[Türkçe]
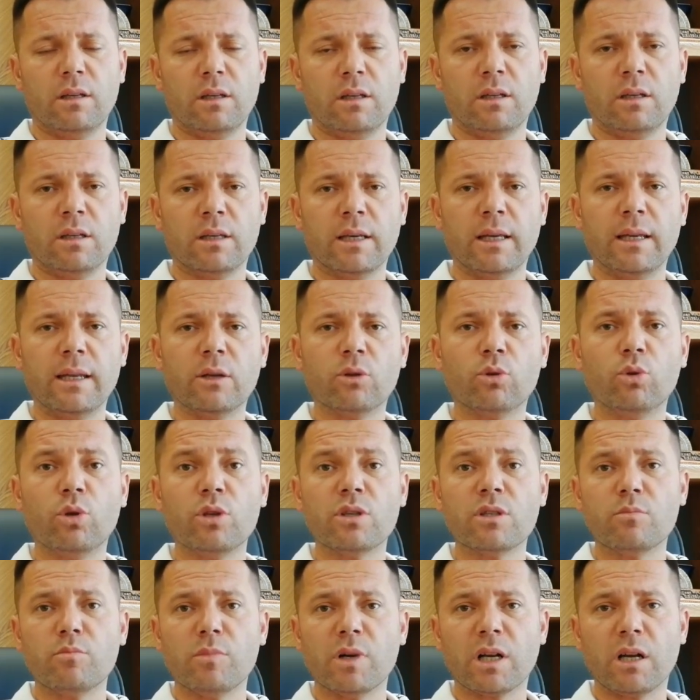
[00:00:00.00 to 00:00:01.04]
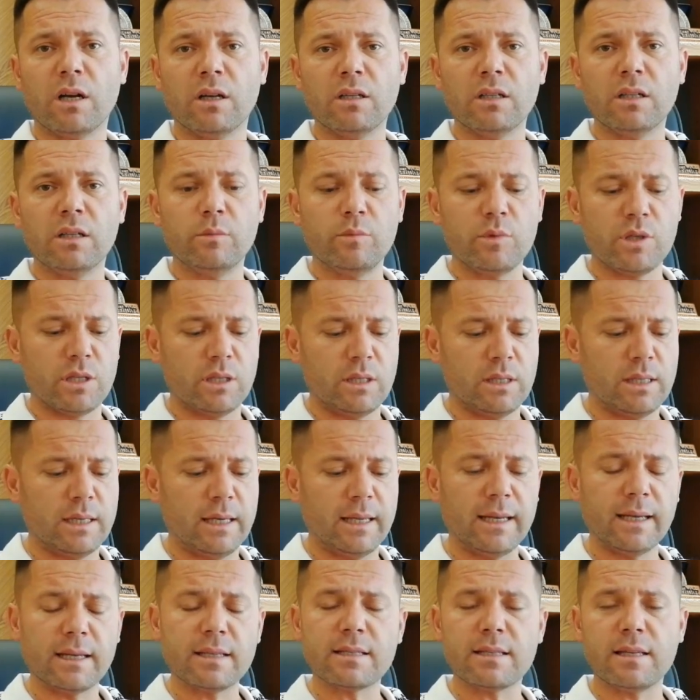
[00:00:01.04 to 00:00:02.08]
e, gerek Turizm Bakanlığımızın
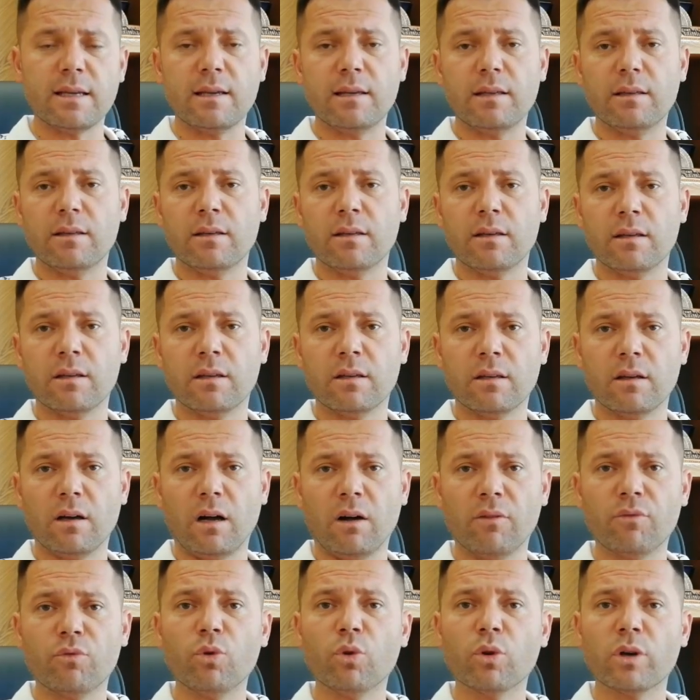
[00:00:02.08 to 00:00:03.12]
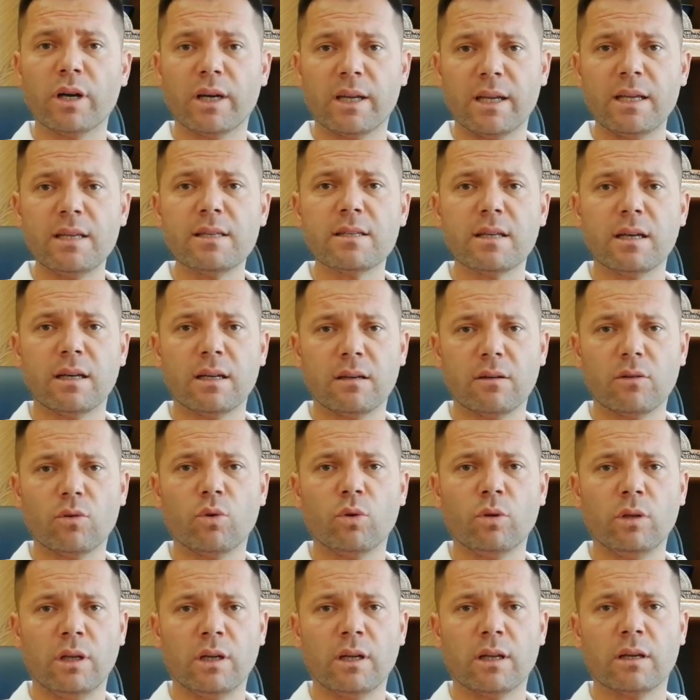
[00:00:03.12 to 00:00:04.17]
gerekse e, Afyonkarahisar
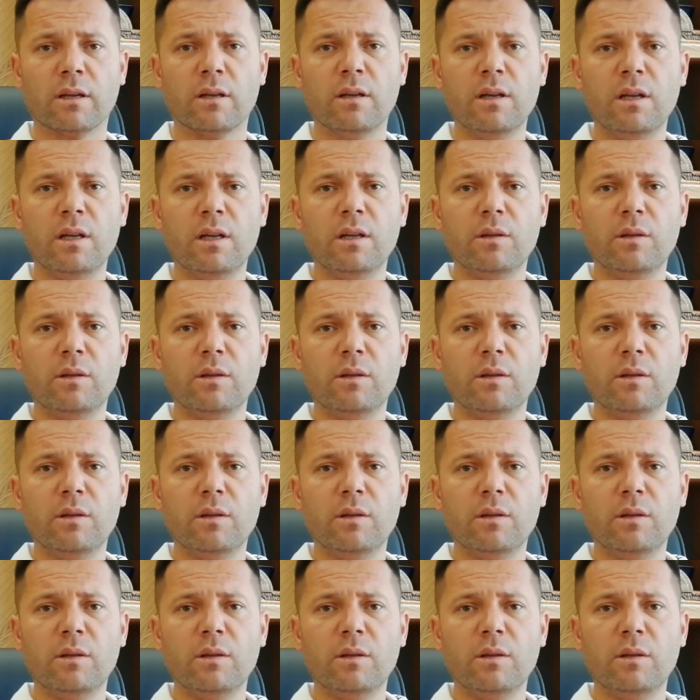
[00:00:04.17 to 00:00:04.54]
olarak